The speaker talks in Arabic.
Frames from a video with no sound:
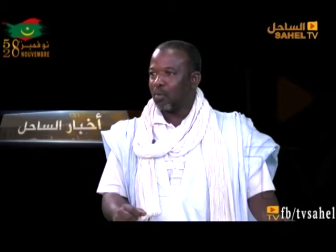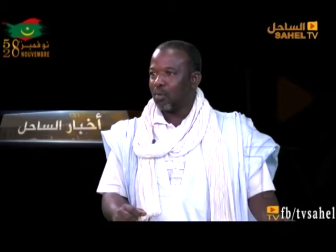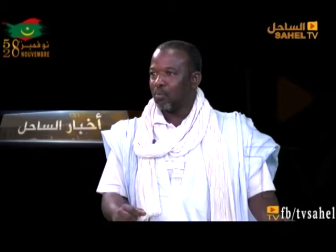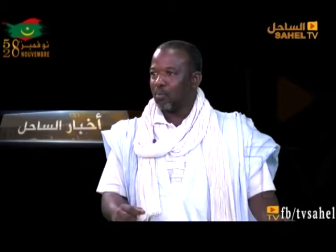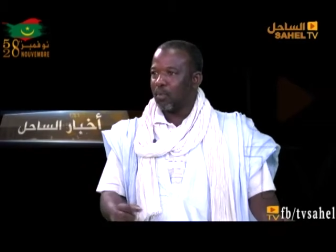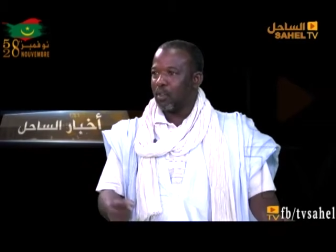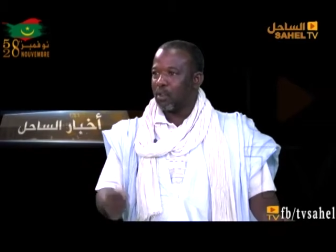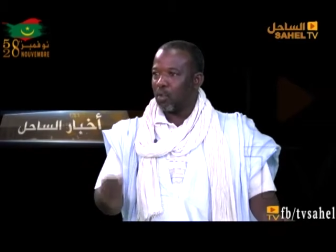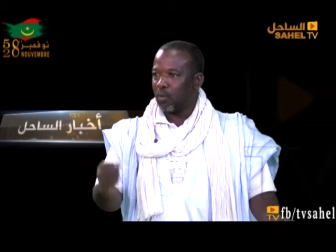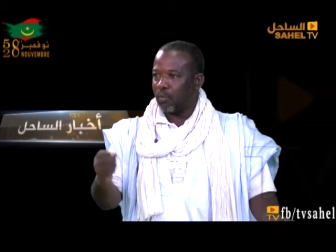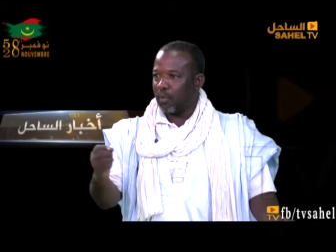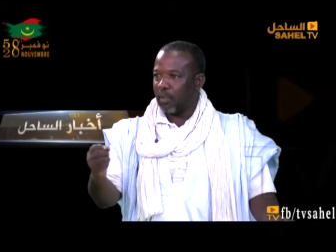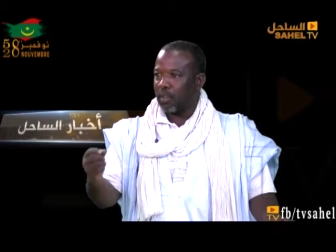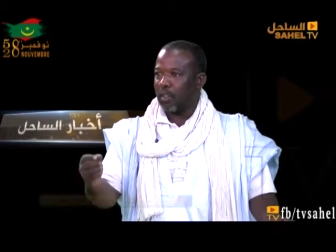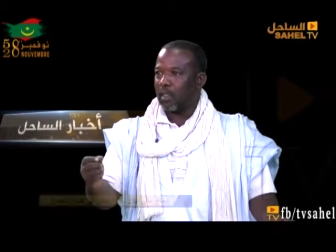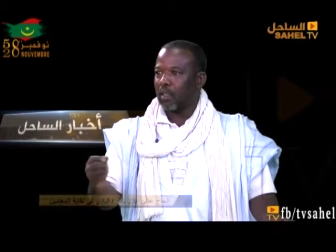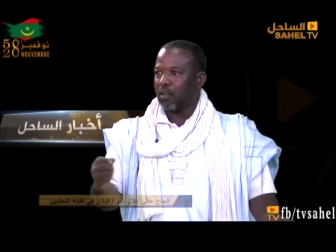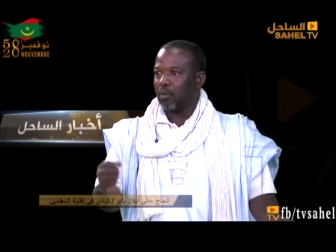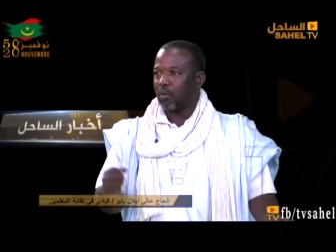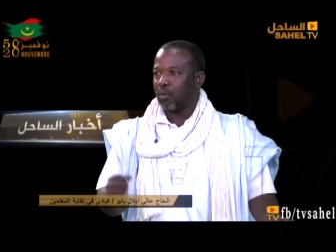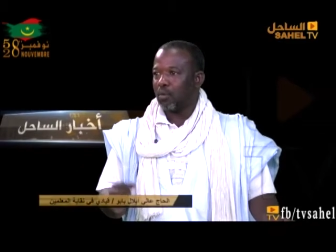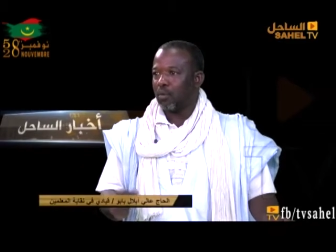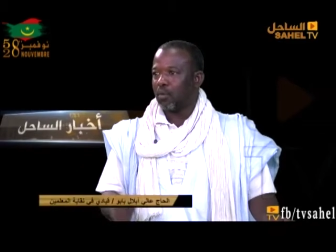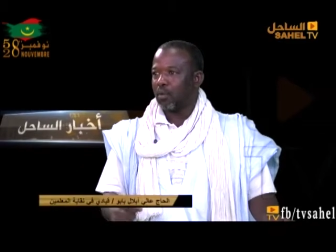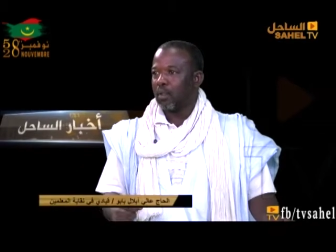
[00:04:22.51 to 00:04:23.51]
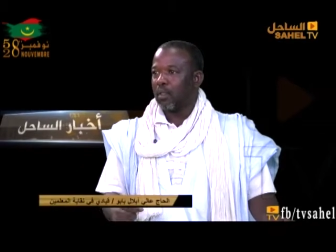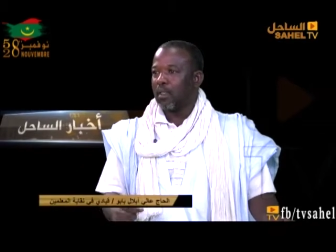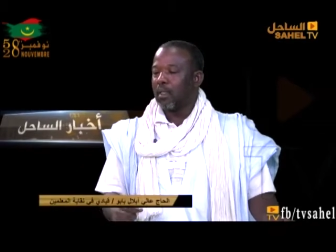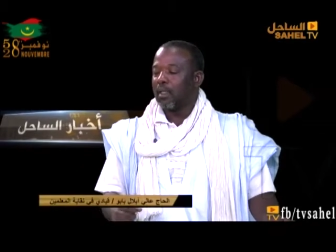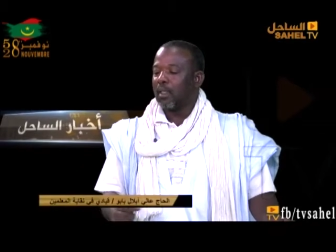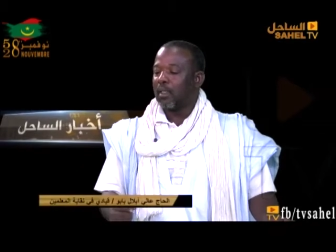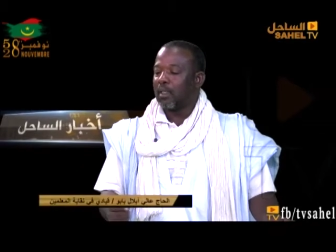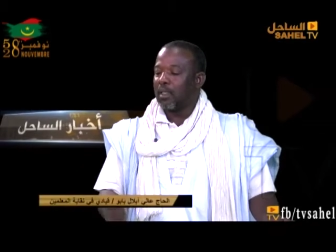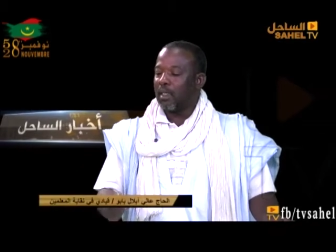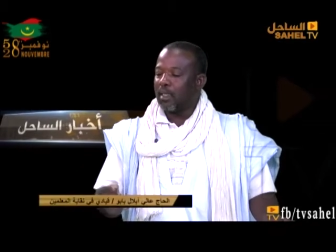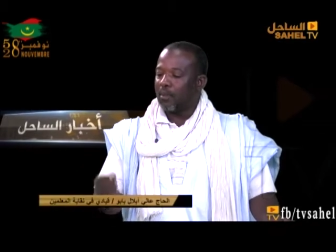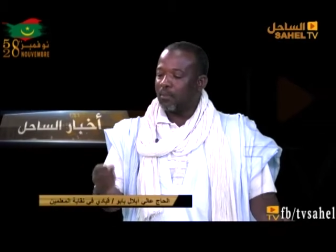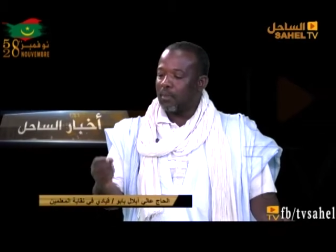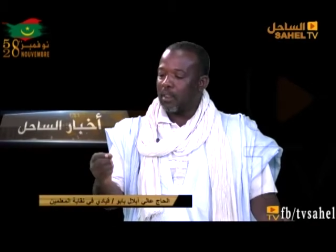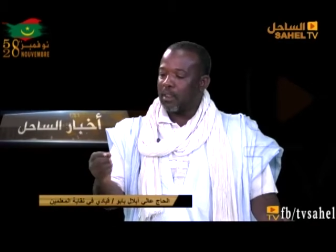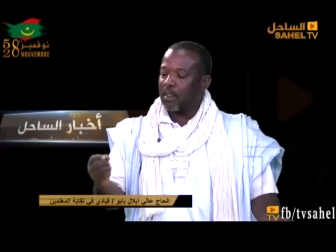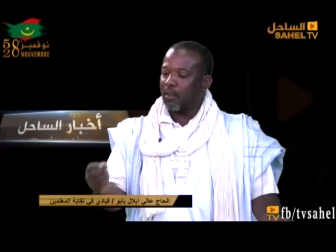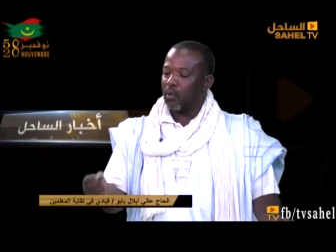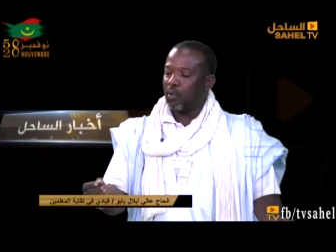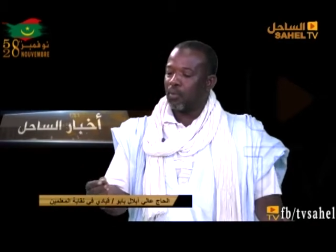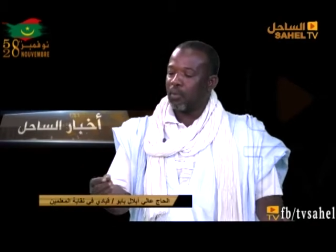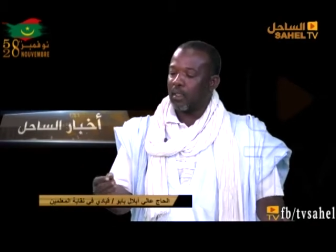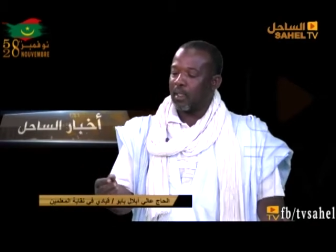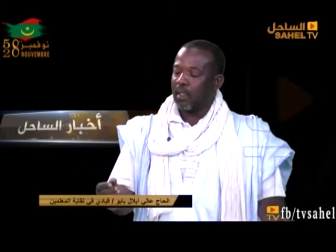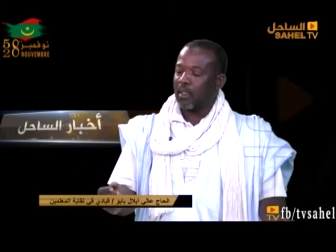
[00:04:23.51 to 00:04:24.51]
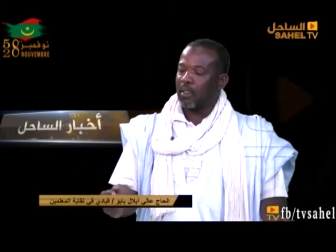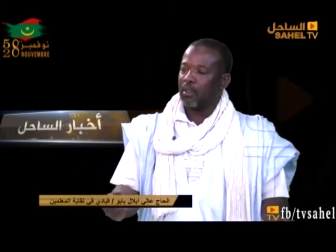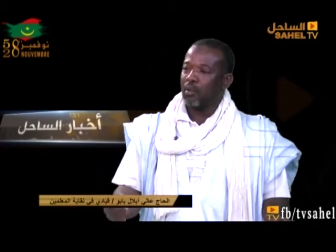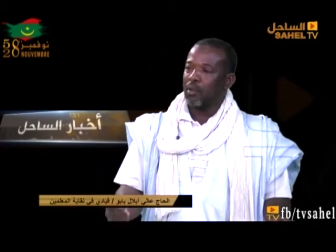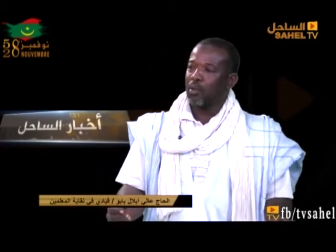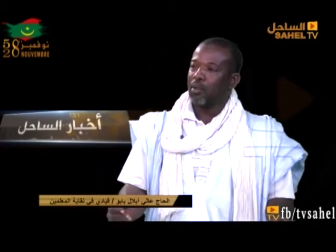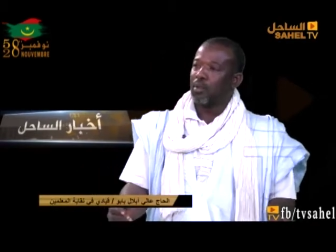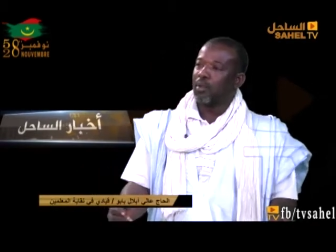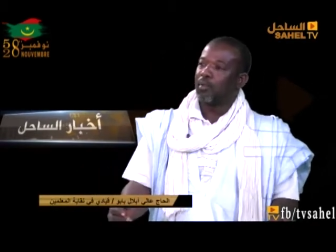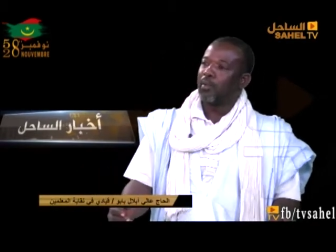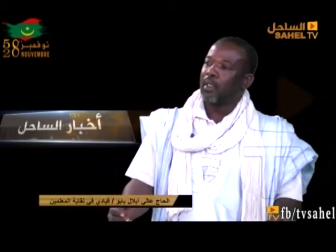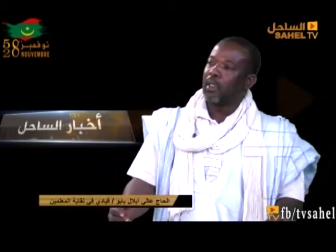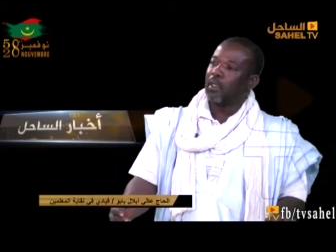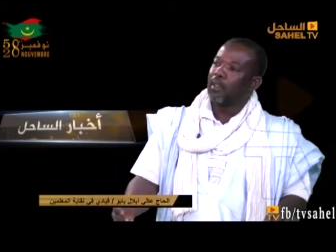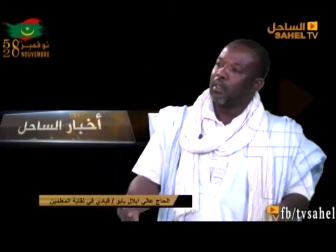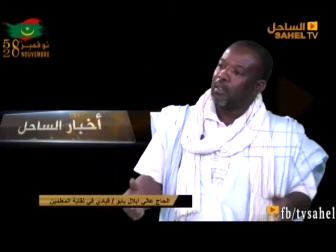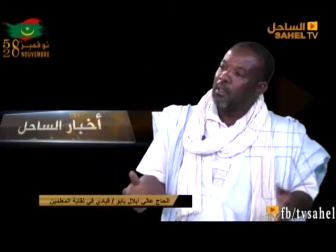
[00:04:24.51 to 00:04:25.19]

بتوفير هذه الحقوق إذا لم تتوفر هذه الحقوق